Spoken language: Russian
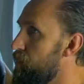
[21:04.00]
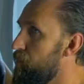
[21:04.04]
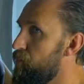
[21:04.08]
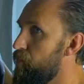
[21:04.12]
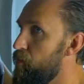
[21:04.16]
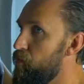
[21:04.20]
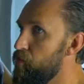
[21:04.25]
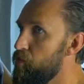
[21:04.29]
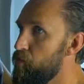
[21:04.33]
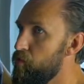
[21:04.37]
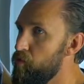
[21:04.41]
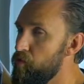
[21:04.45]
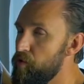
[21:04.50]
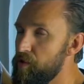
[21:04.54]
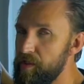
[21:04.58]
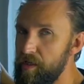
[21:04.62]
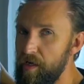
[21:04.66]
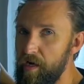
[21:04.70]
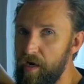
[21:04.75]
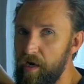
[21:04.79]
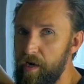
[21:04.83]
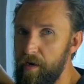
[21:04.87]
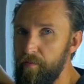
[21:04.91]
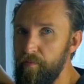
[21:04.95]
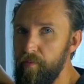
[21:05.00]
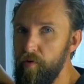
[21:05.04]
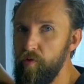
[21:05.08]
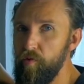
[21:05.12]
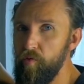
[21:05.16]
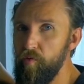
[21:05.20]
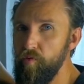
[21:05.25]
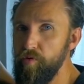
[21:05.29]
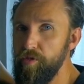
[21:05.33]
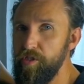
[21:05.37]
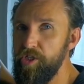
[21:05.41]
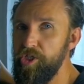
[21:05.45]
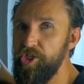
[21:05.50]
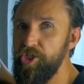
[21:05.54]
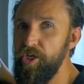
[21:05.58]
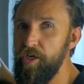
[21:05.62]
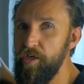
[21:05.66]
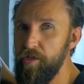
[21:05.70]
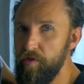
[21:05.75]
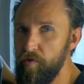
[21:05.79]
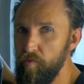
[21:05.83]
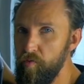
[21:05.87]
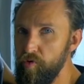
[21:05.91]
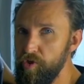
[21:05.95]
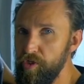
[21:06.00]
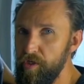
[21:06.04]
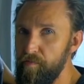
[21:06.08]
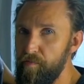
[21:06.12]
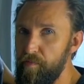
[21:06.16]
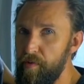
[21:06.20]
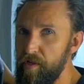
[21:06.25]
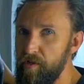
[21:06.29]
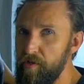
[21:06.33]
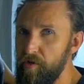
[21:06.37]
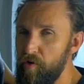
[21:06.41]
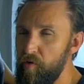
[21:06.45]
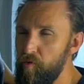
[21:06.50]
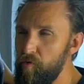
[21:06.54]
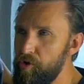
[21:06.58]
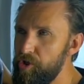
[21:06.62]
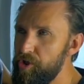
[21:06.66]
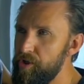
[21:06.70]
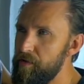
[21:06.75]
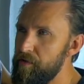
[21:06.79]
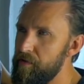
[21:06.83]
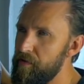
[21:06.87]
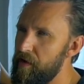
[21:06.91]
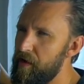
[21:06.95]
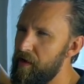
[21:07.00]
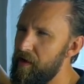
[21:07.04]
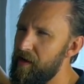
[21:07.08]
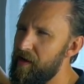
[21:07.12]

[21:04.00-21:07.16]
Bluetooth, а Bluetooth чей-то уже подключен,